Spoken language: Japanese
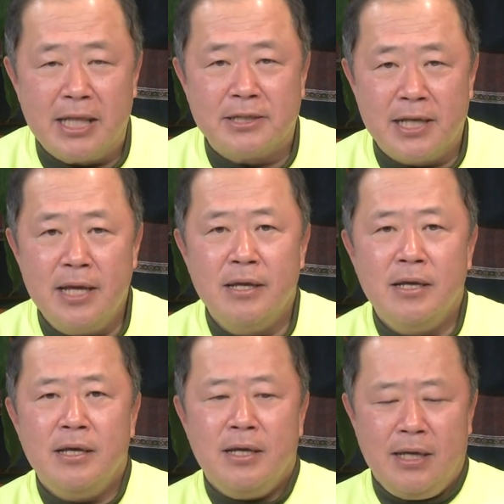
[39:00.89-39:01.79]
えですね、
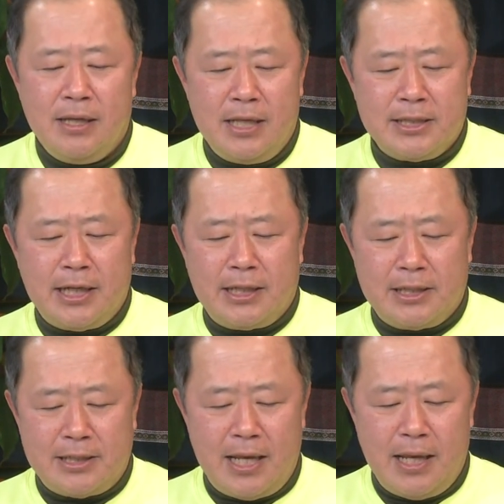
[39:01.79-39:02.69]
うん、ですからで
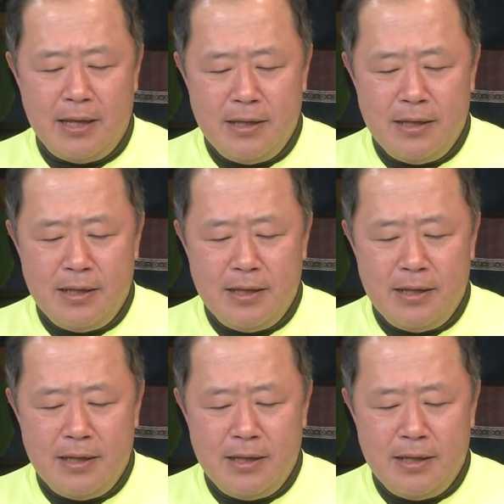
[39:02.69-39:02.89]
すね、